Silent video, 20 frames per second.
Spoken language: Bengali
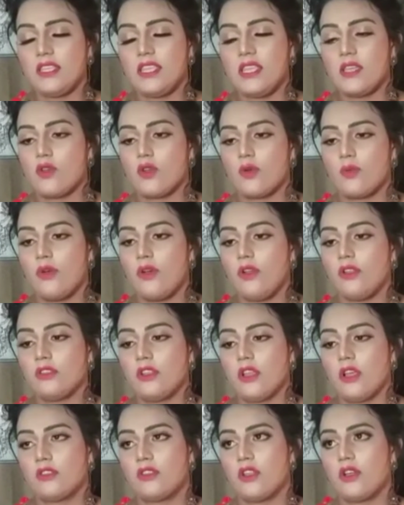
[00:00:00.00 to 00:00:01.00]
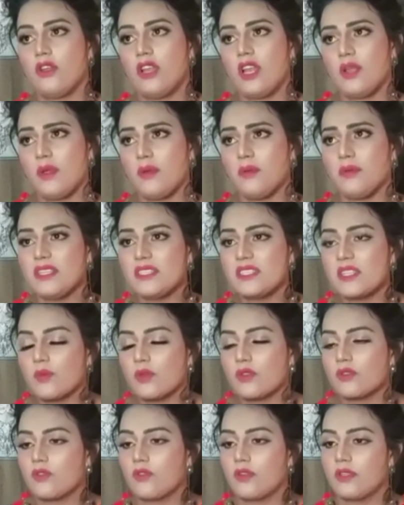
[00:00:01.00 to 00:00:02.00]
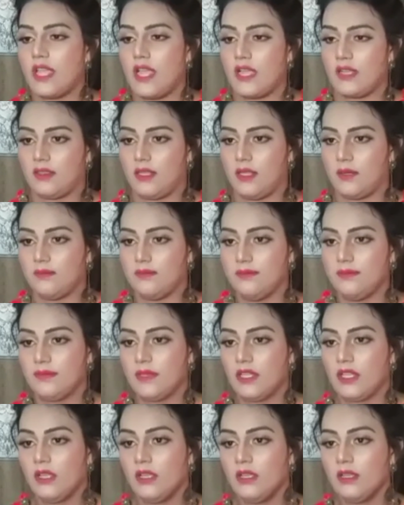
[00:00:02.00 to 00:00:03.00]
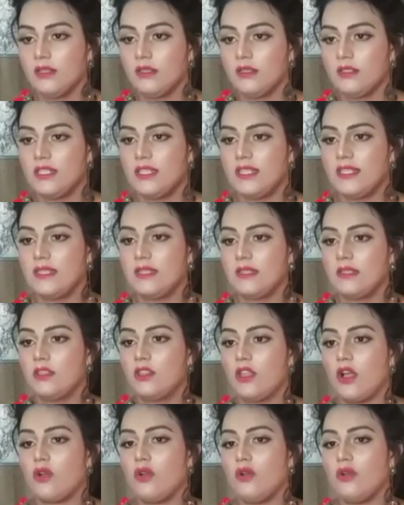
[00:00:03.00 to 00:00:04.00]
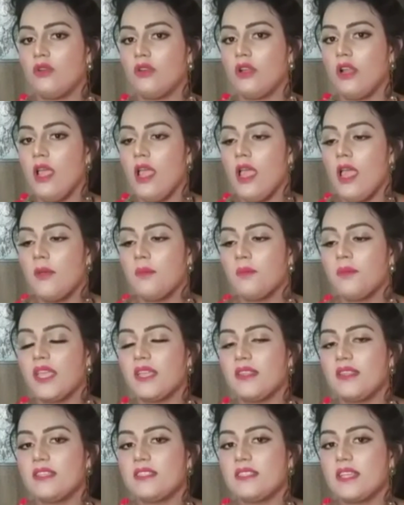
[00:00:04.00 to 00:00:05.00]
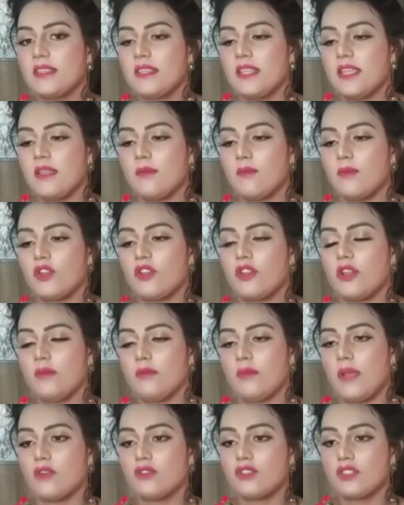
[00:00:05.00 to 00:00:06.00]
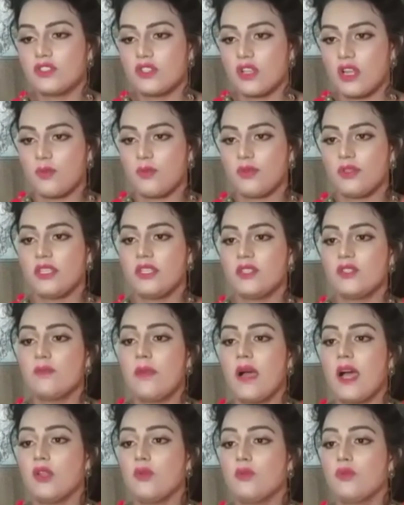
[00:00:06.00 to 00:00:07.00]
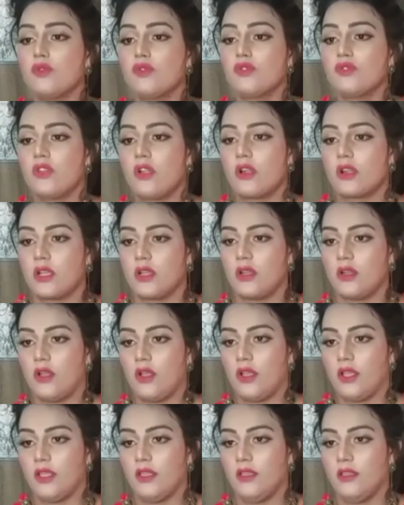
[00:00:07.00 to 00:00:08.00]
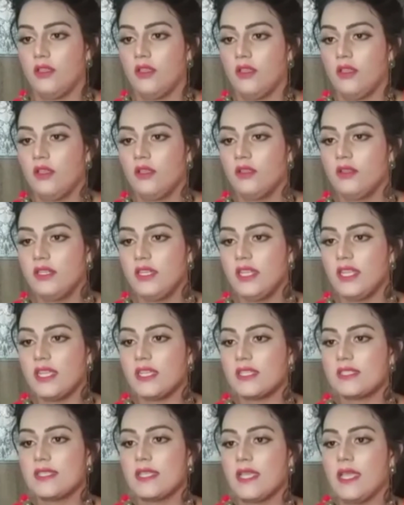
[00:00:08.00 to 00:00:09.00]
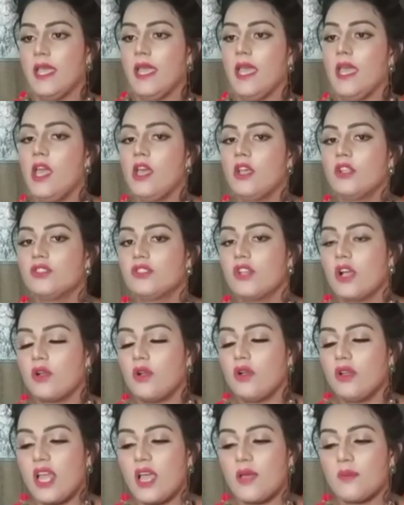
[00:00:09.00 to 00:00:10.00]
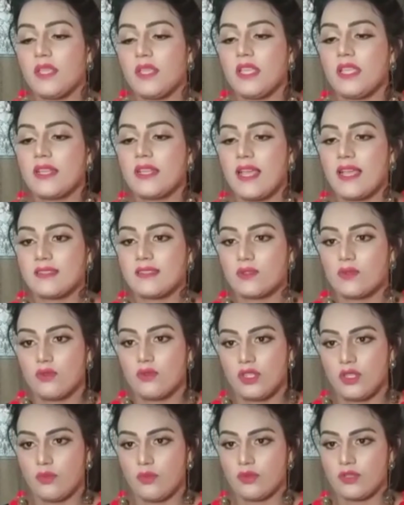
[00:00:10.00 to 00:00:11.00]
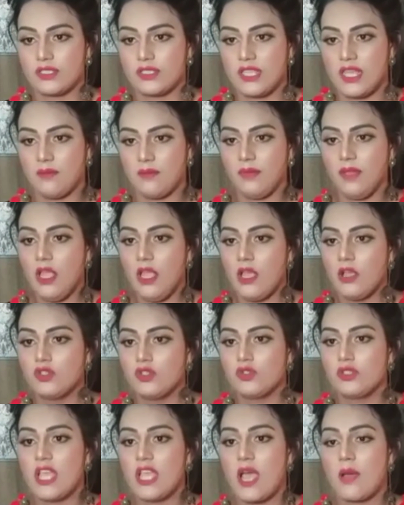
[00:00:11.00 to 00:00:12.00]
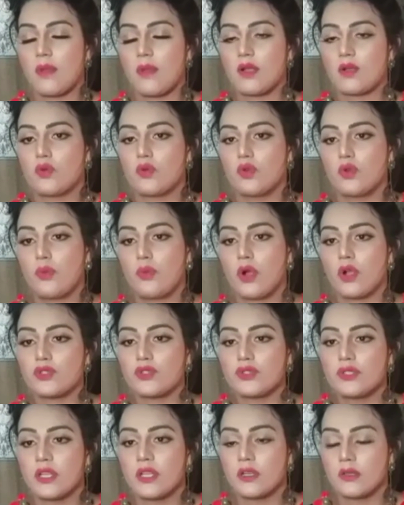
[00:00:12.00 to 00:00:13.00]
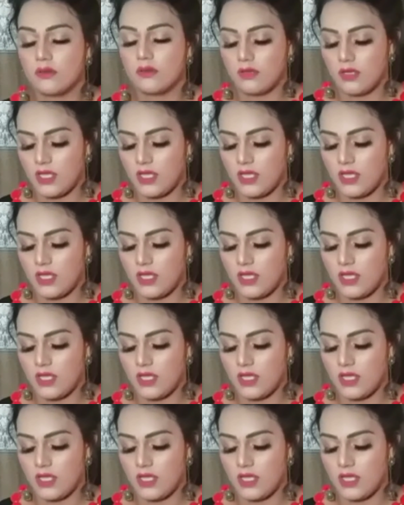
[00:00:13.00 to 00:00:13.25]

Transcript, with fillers: কি করব তখন আমি আমার নিজের মতো করে থাকতাম আচ্ছা। তখন মেয়েদের সাথে মনে করেন মানুষের চলাপথে কিছু ভালো বন্ধু দরকার হয় ঠিক আছে যখন আমি ক্লাস করতে বসতাম যদি আমার কোনো পড়াশোনার